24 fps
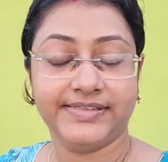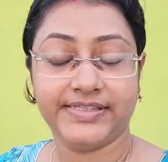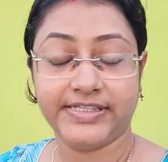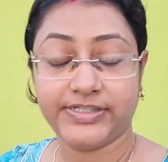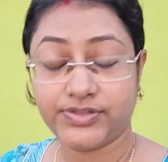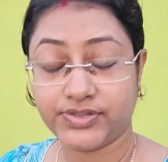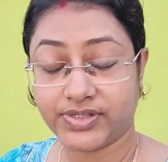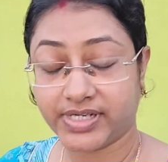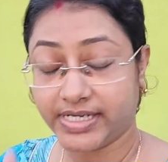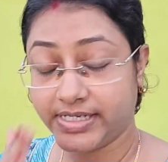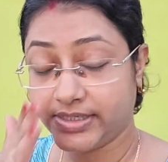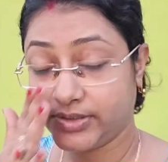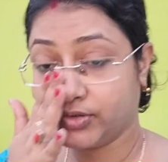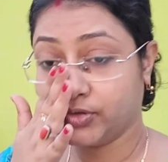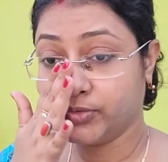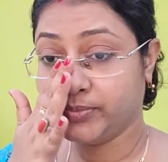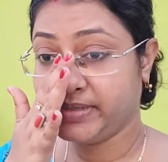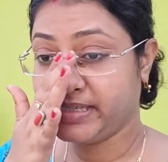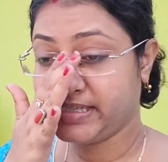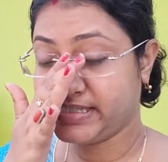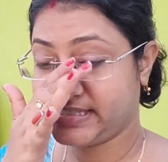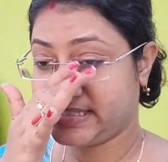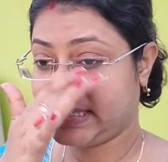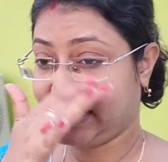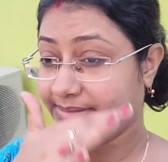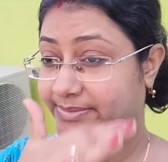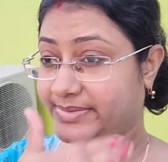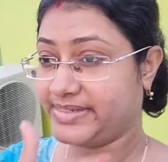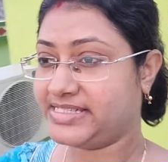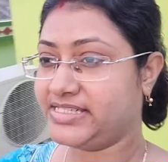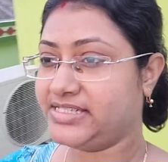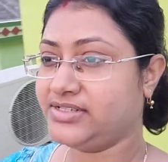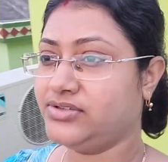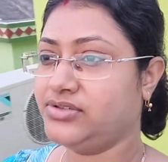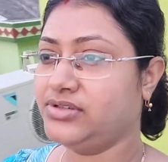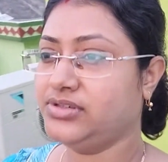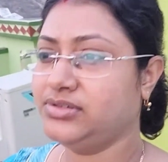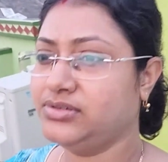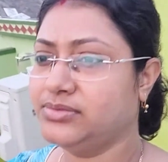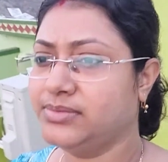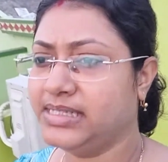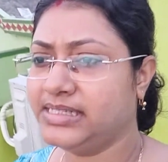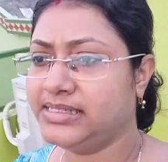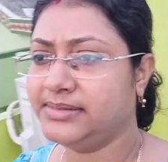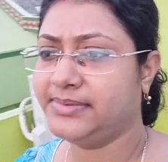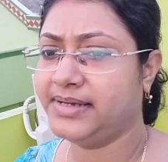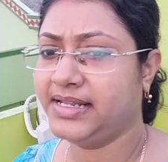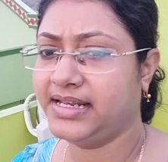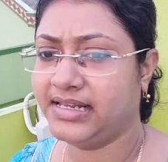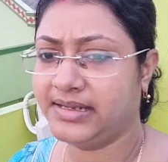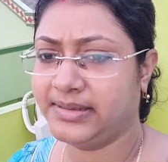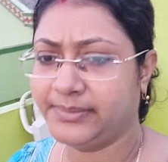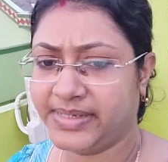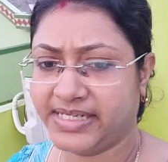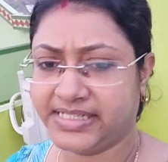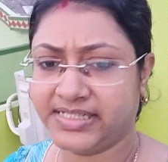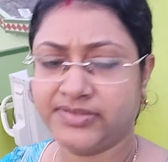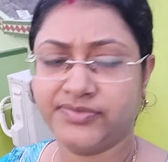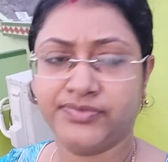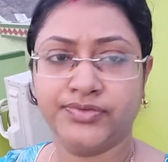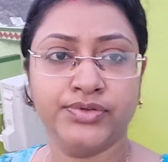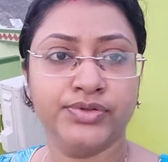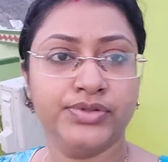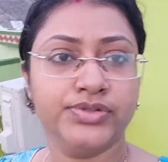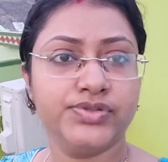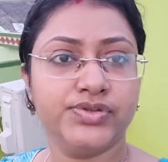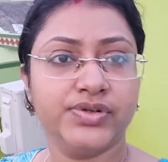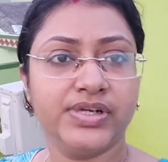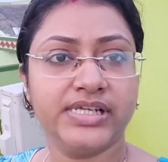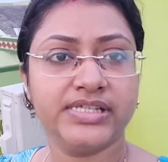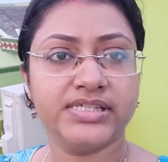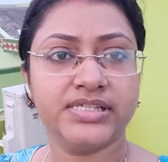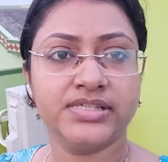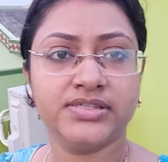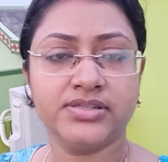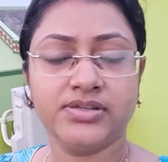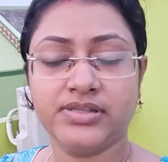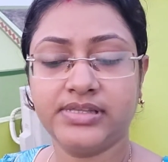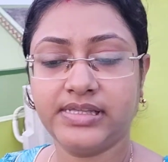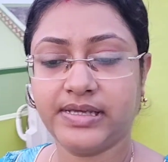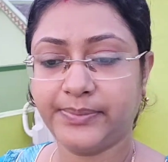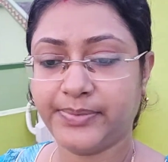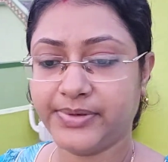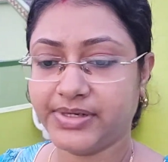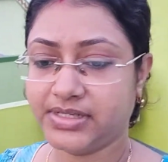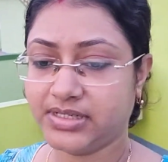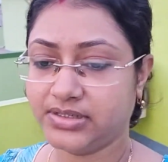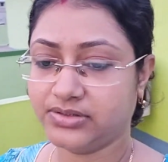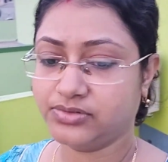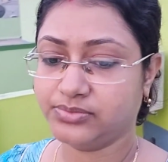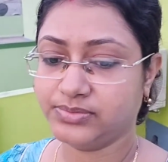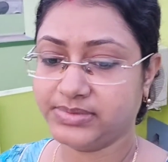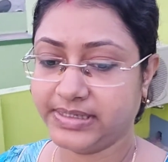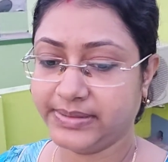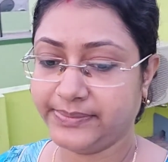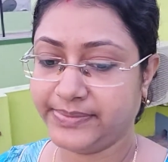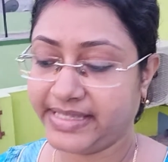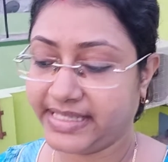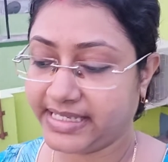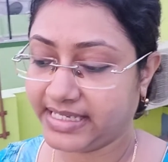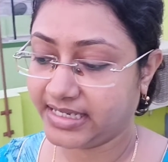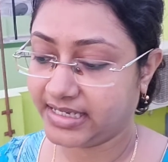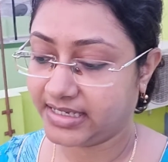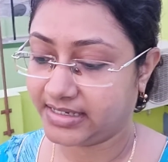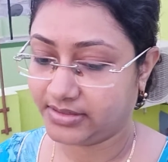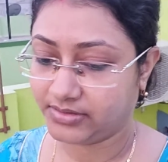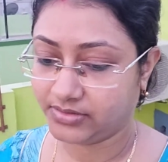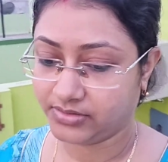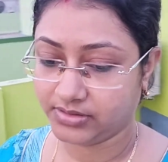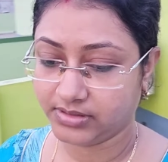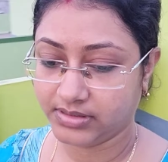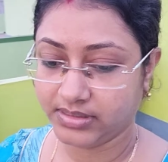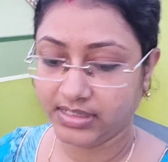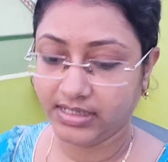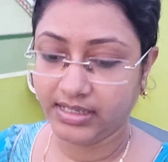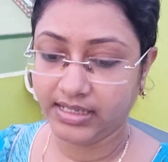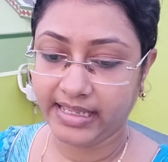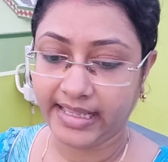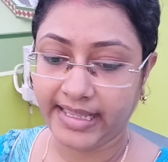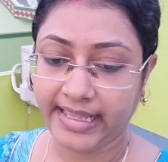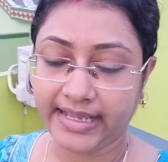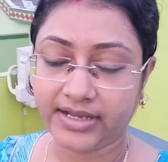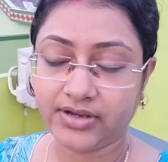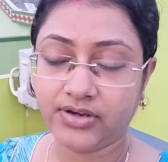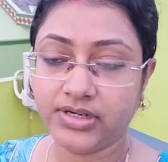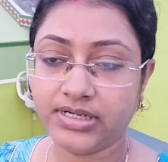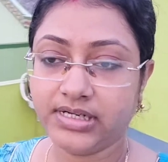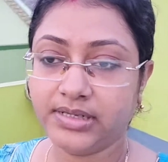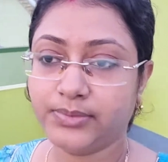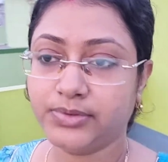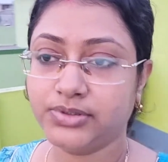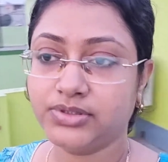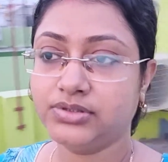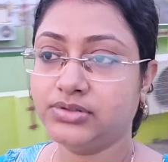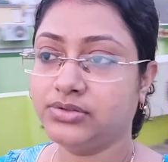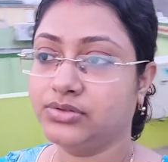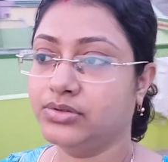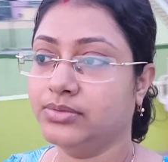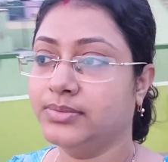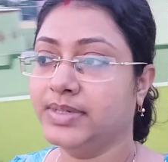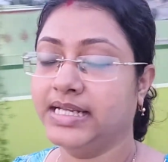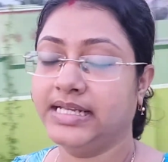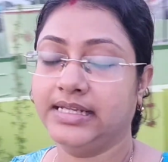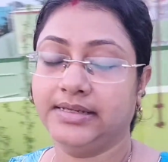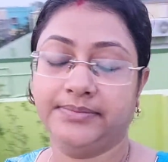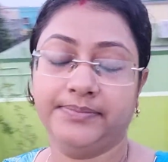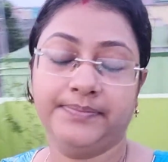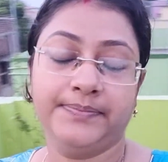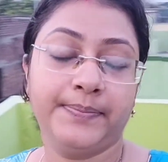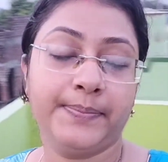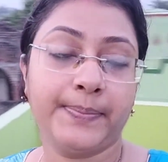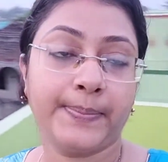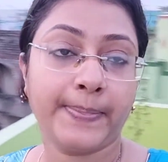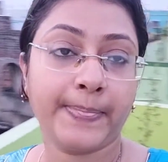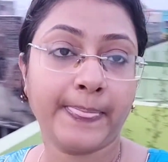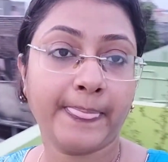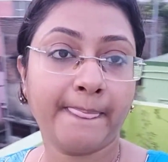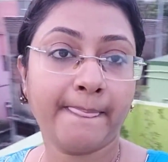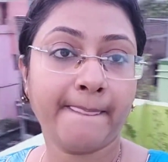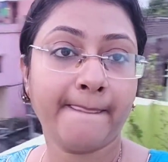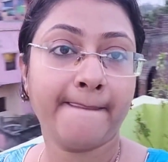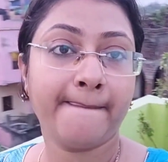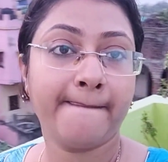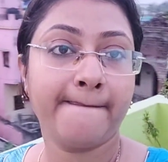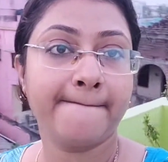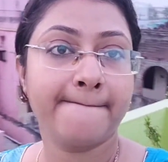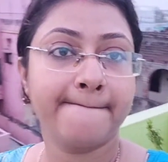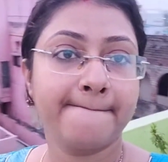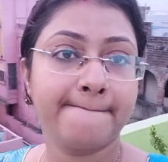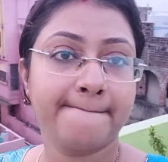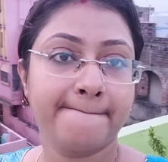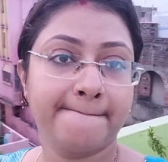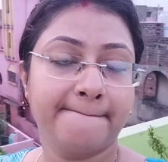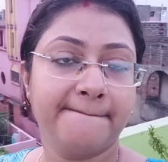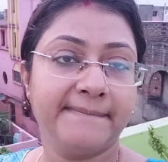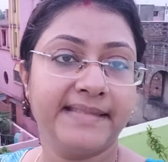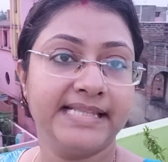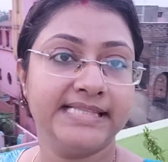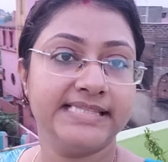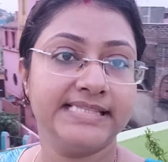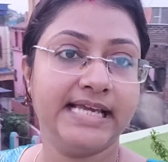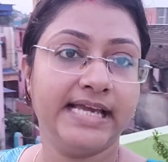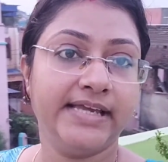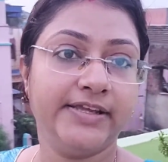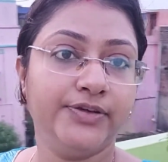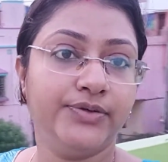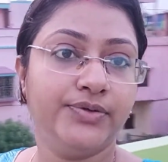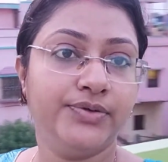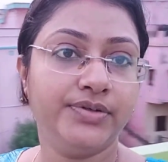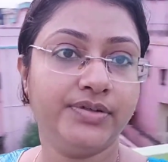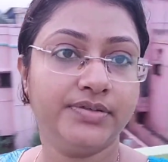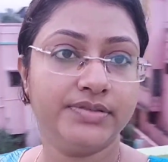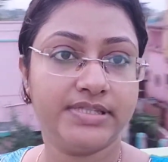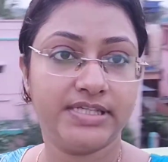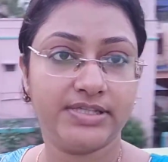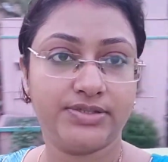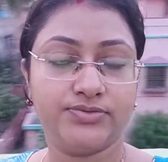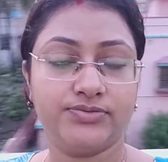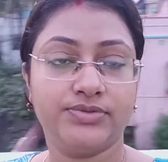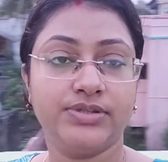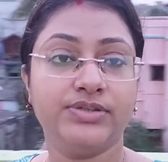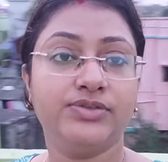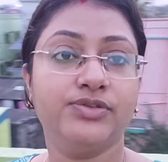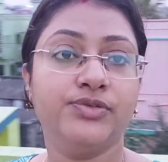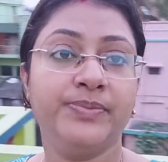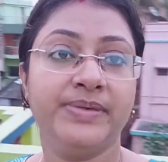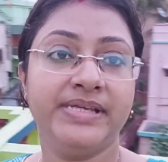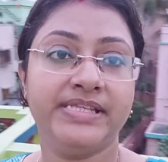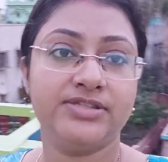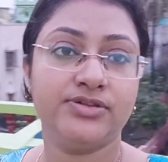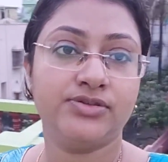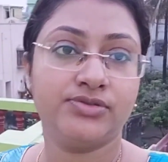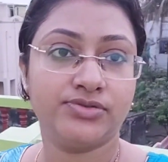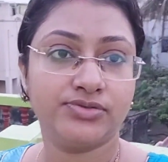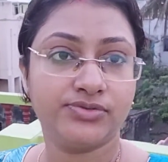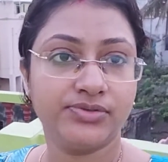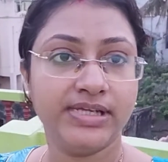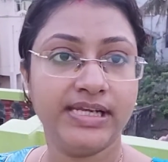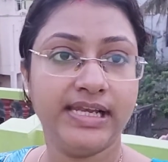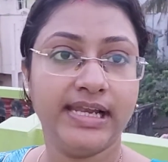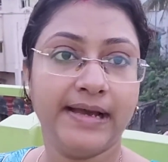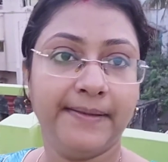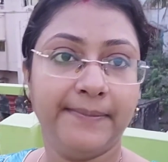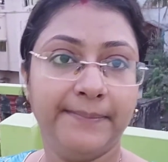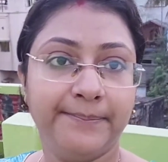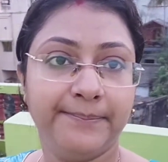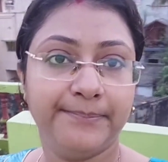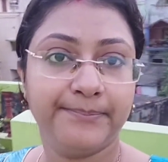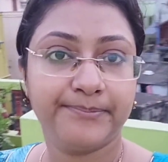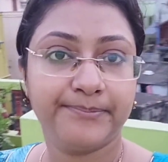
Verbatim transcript: একটুখানি ঘুমিয়েছি বেশিক্ষণ ঘুমাতে পারলাম না একটা ফোন চলে এসেছিলো তারপরে না ঘুমটা ভেঙে গেল এক ঘন্টা মতন ঘুমালাম যাই হোক যেটুকুই ঘুমিয়েছে ওটুকুই লাভ